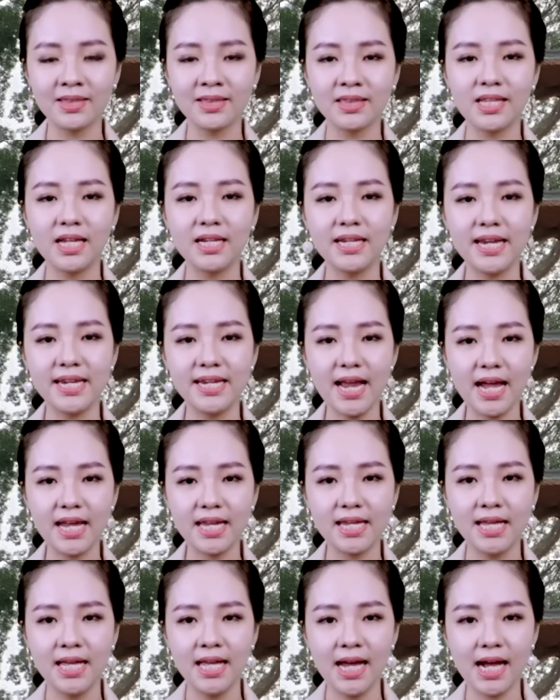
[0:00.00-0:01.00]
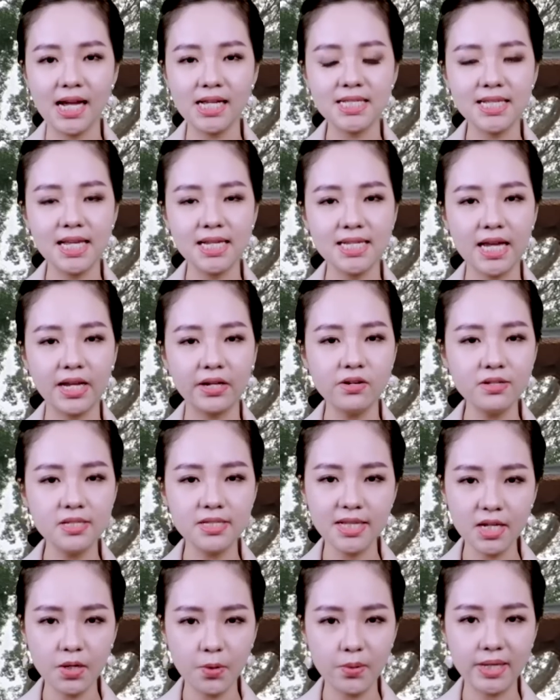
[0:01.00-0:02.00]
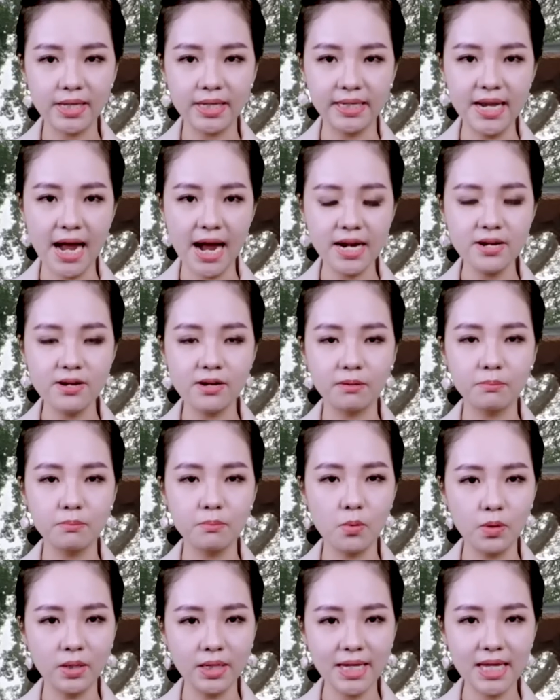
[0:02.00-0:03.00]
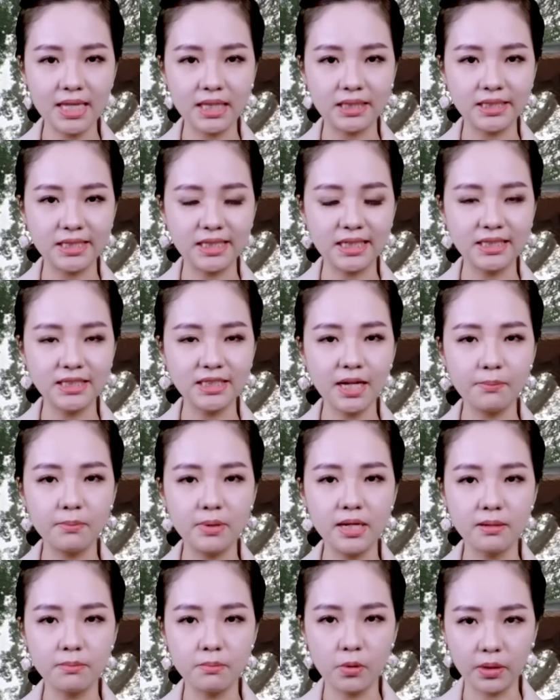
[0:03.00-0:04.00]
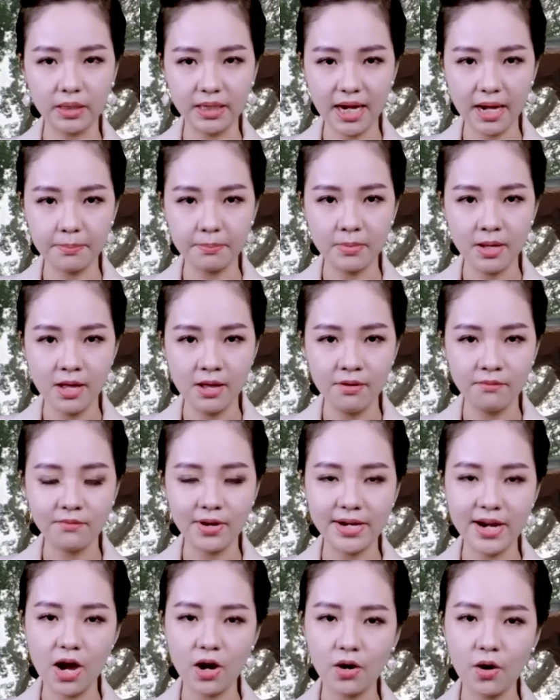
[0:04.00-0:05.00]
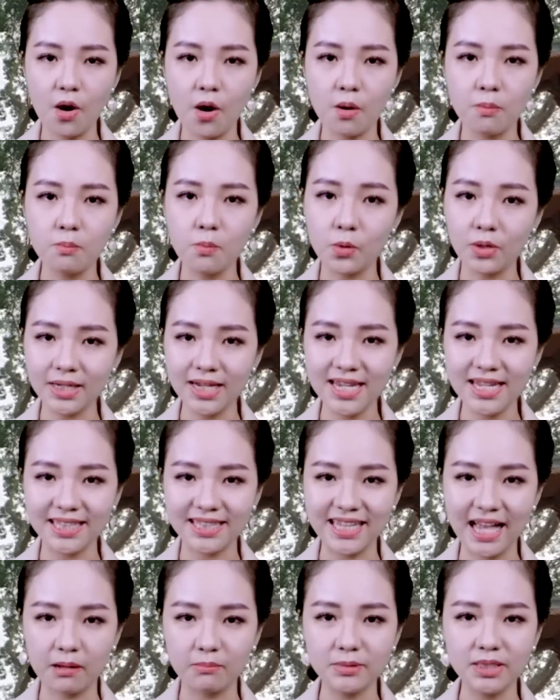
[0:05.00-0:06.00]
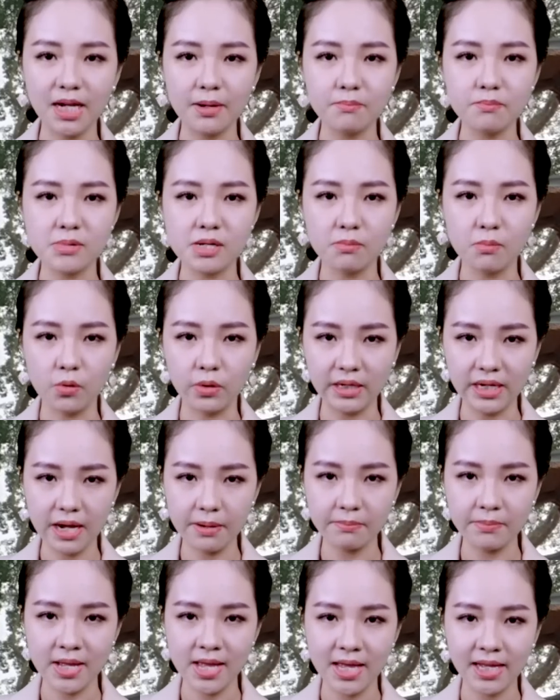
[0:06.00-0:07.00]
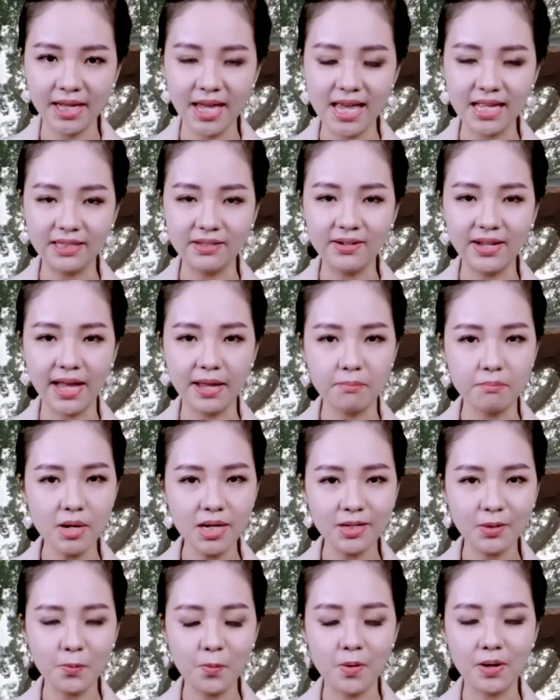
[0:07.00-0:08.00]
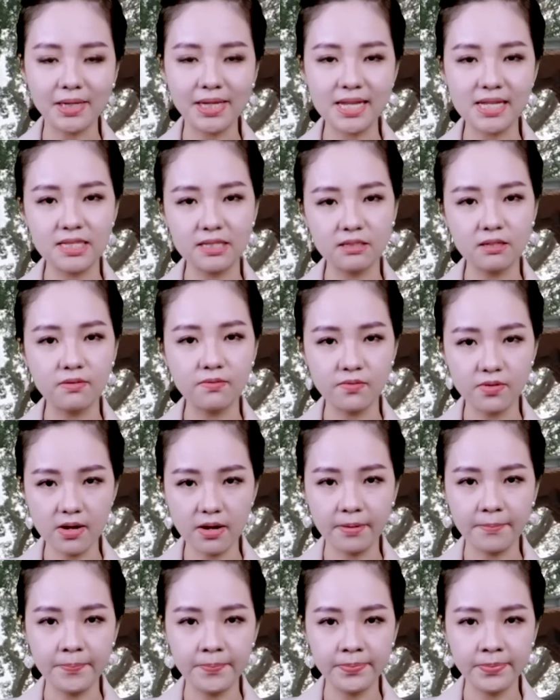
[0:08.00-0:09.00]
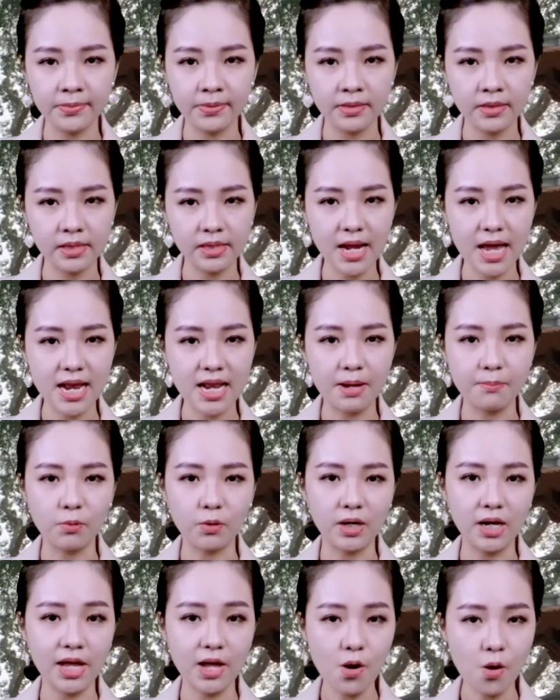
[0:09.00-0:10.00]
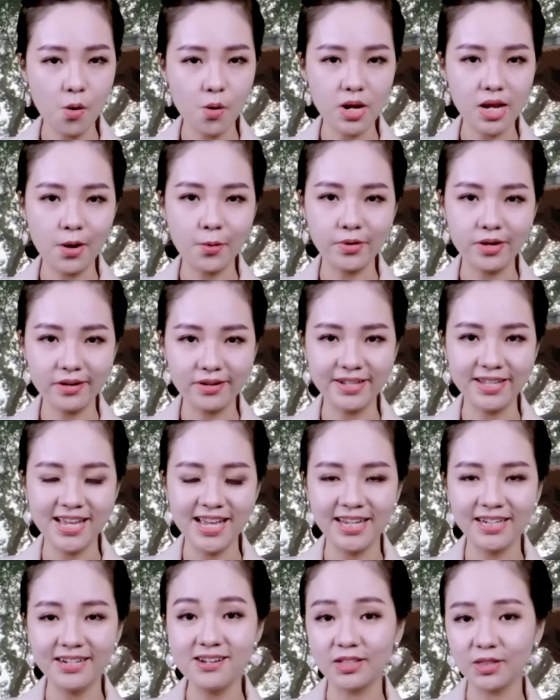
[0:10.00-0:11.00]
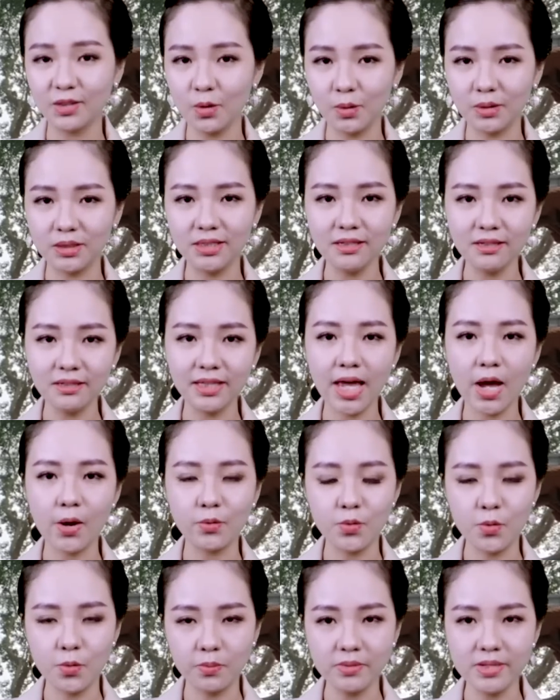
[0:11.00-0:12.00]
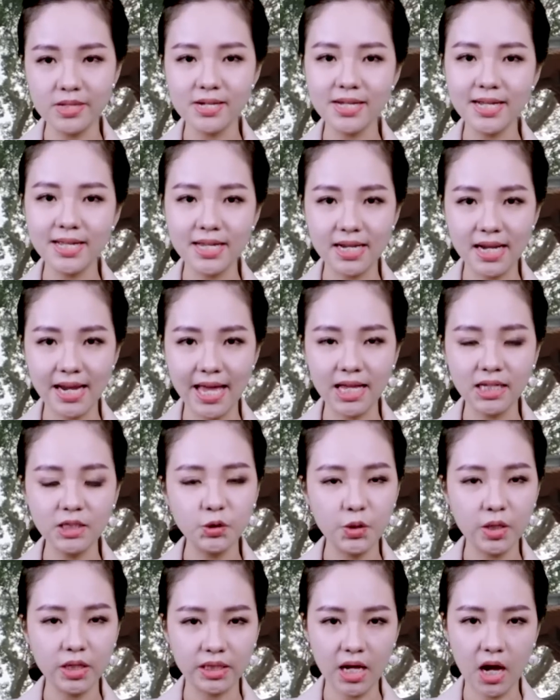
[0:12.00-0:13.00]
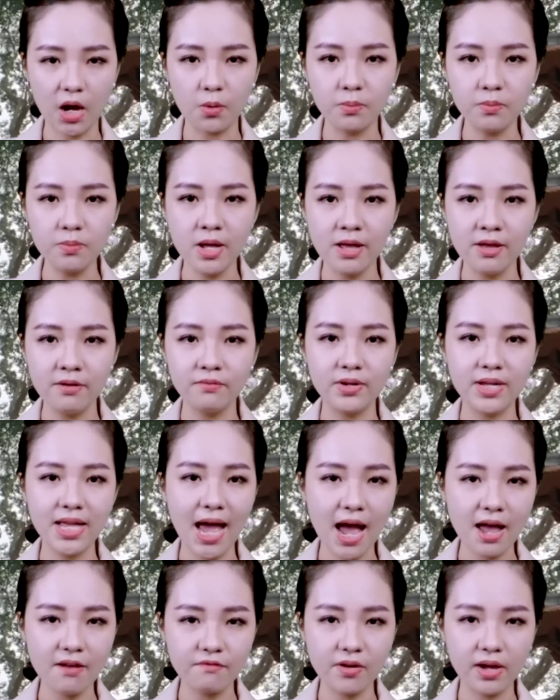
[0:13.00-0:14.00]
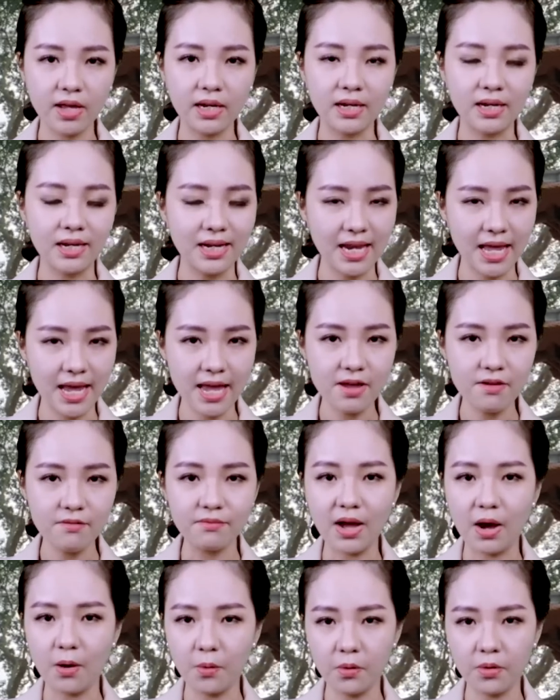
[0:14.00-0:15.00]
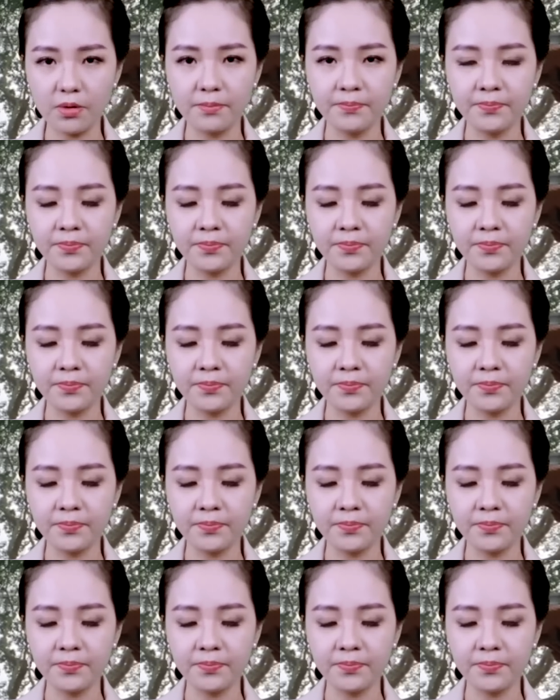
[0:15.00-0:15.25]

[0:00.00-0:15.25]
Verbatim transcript: Tính đến nay, khai sinh nhà nước Xích Quỷ đã được bốn nghìn chín trăm lẻ một năm và đã có bốn nghìn tám trăm mười bốn năm kể từ ngày mất của Kinh Dương Vương. Đây là một lễ hội lâu đời được tổ chức theo đúng những nghi lễ truyền thống với hai phần lễ và hội.